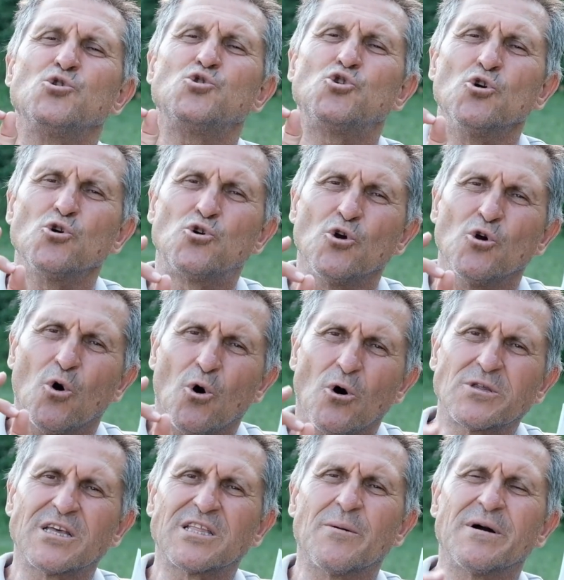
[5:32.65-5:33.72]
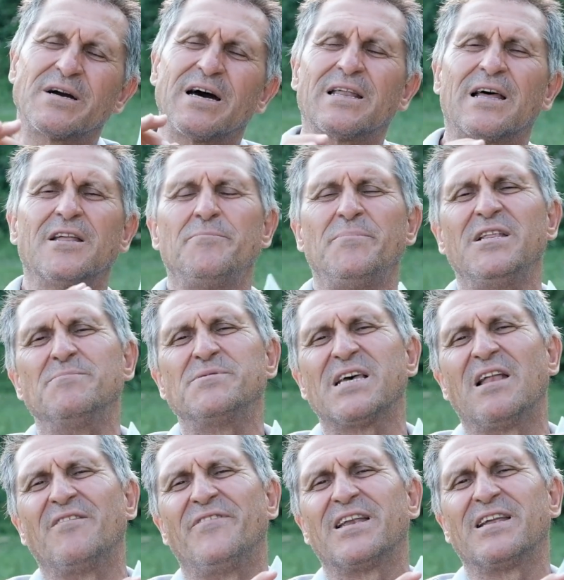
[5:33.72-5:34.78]
Çünkü adamın kanalı
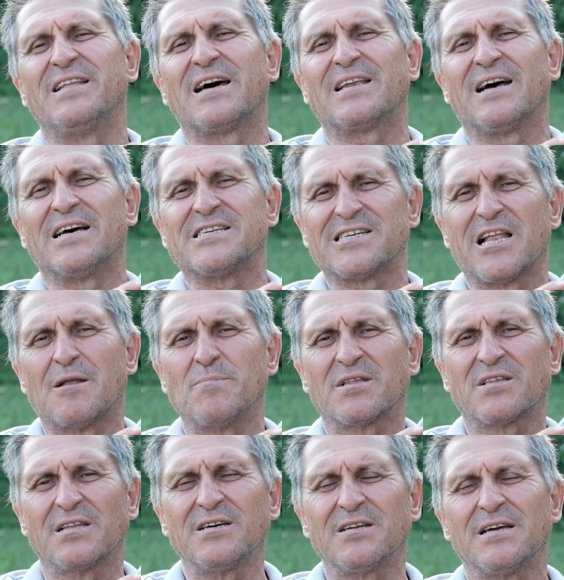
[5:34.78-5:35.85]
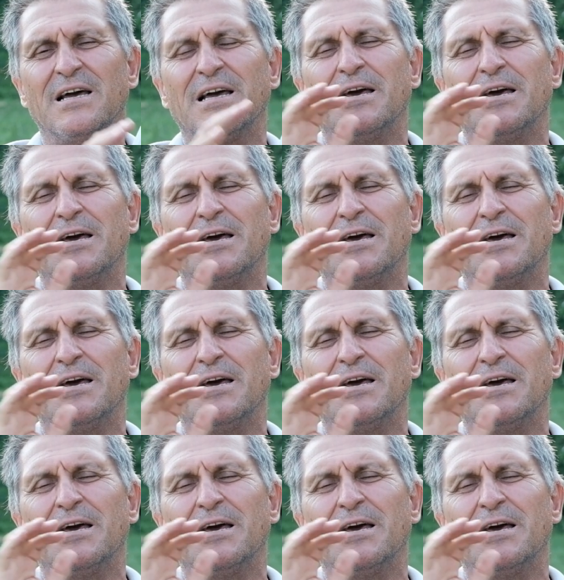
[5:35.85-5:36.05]
bilimsel verilerle hazırlanmaktadır.